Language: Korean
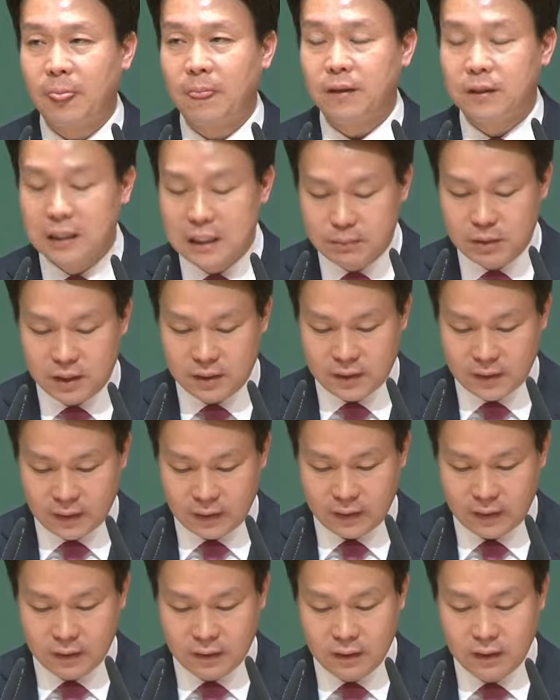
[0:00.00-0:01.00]

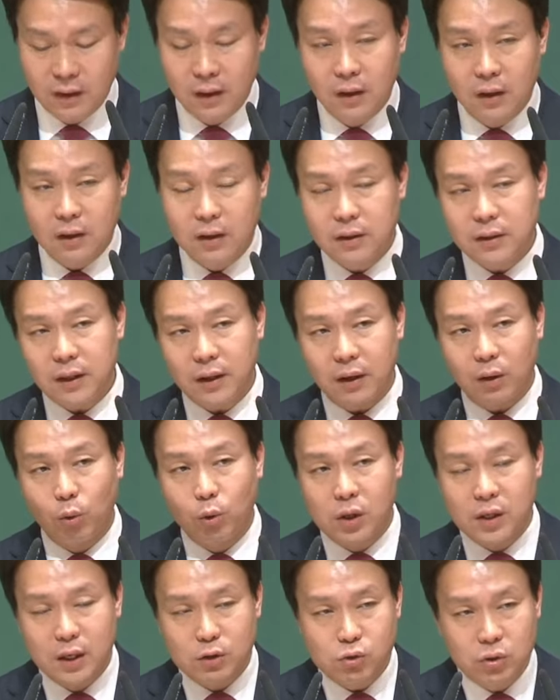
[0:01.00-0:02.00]
의미인데 근데
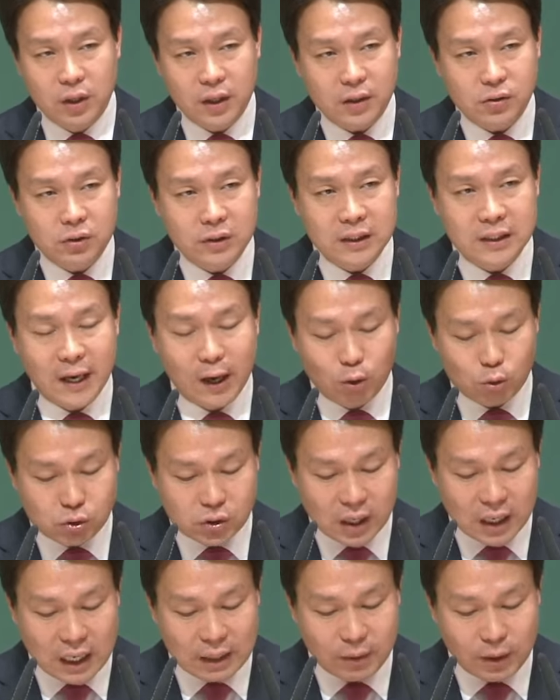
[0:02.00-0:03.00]
오늘 예수님께서는
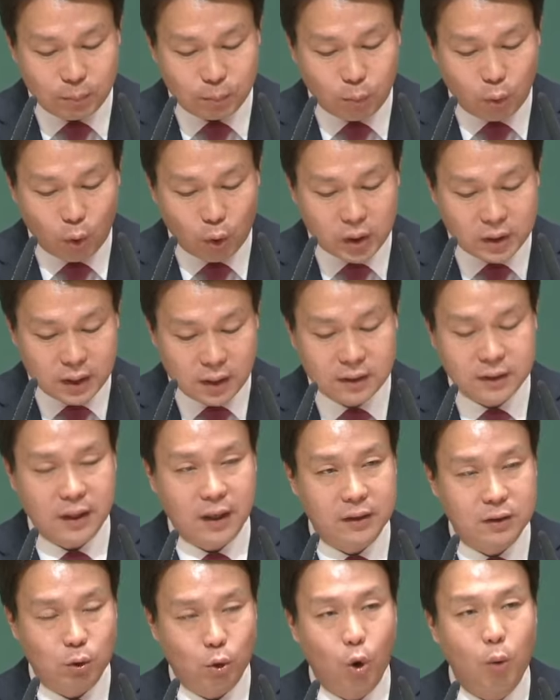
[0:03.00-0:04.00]
예루살렘이 포위될
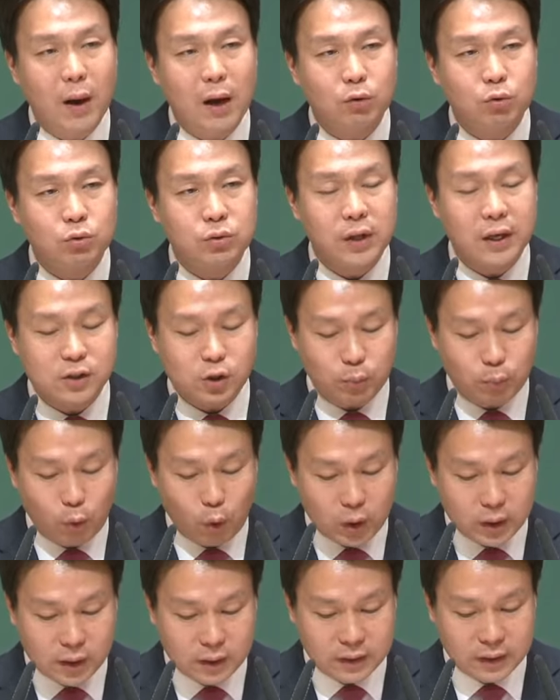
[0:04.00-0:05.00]
때에는 로마 군대에서
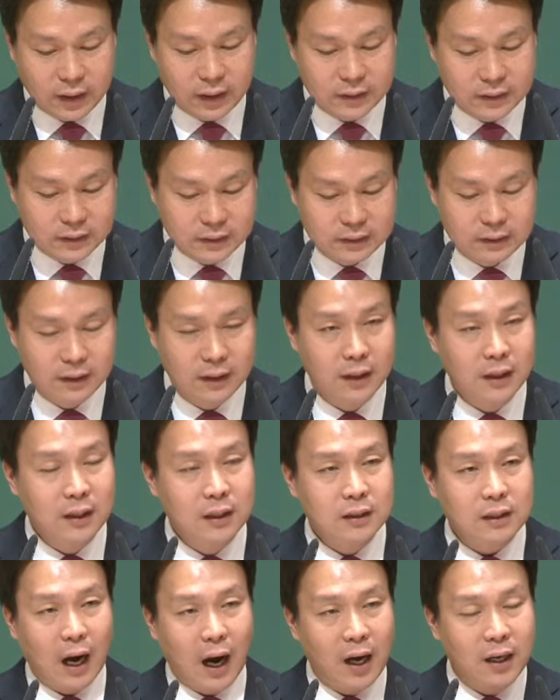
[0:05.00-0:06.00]
포위될 때에는
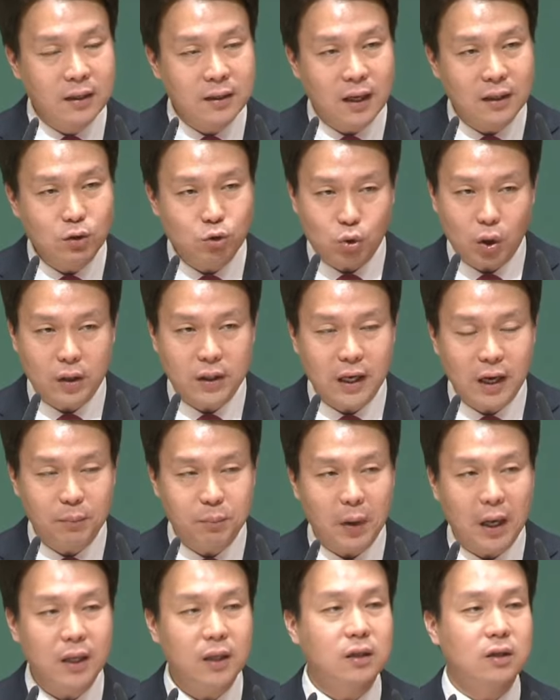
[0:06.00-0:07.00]
가능한 최대한
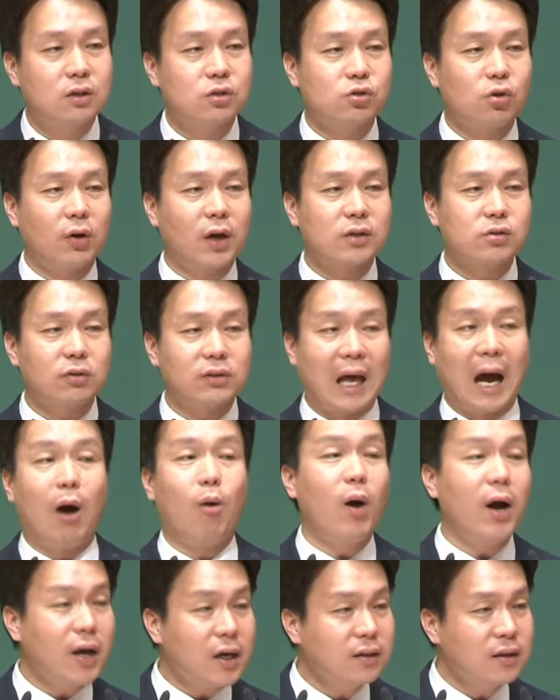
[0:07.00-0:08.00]
빨리 그 성에서
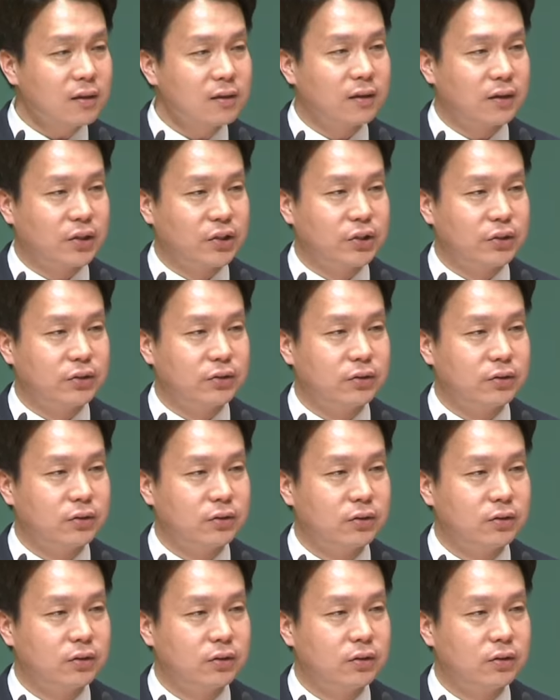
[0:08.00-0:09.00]
나와야 된대요.
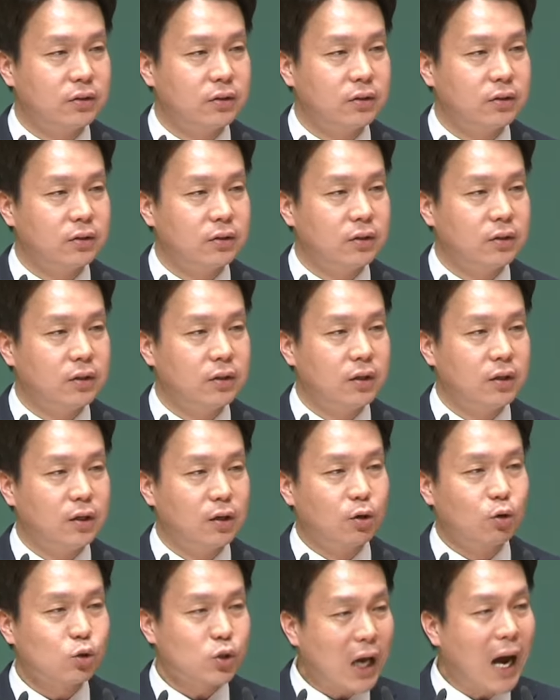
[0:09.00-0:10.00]

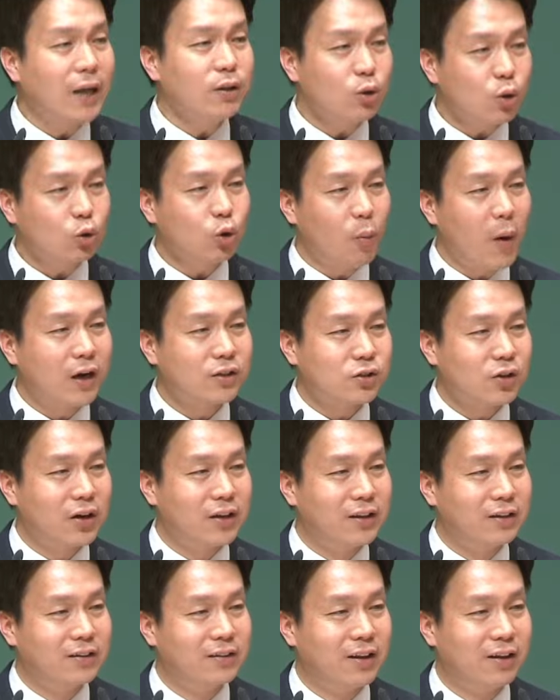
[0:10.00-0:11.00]
그리고 산으로 도망쳐야
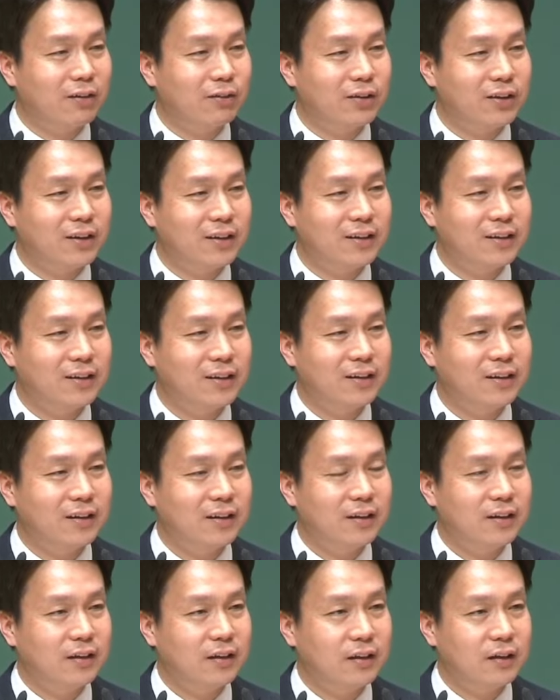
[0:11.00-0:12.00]
된다.
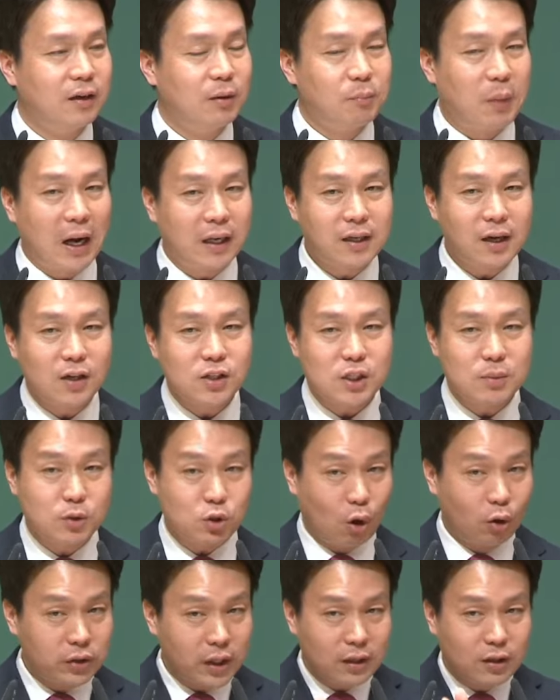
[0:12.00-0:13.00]
밖에 있으면
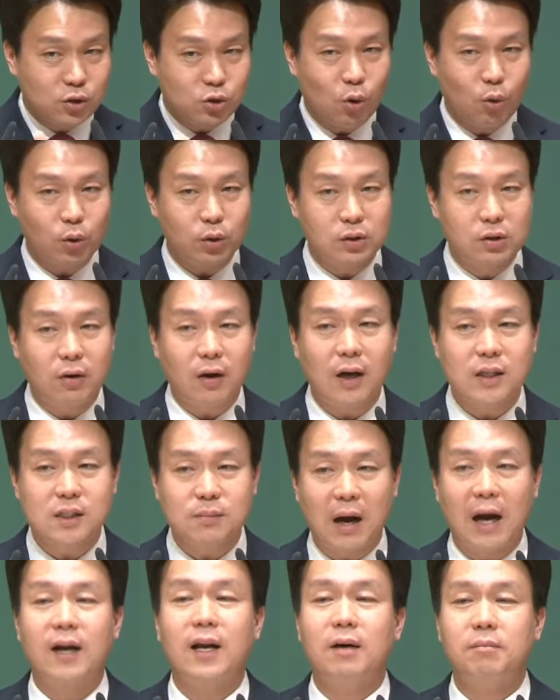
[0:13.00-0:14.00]
절대 그 성으로 들어가지
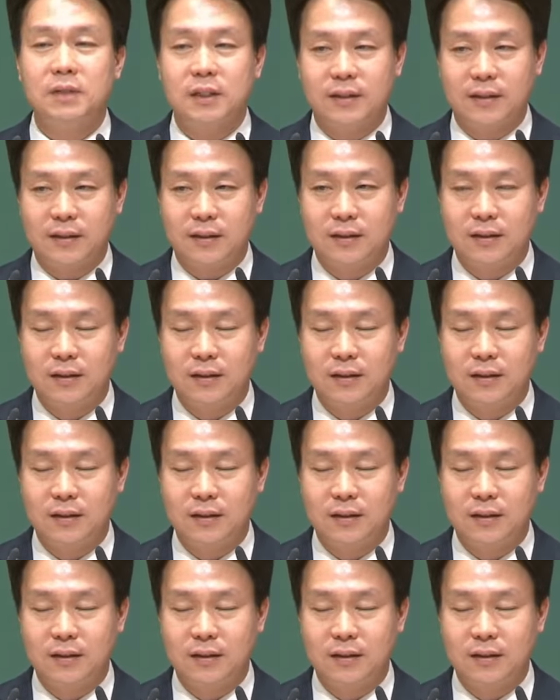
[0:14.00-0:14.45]
말랍니다.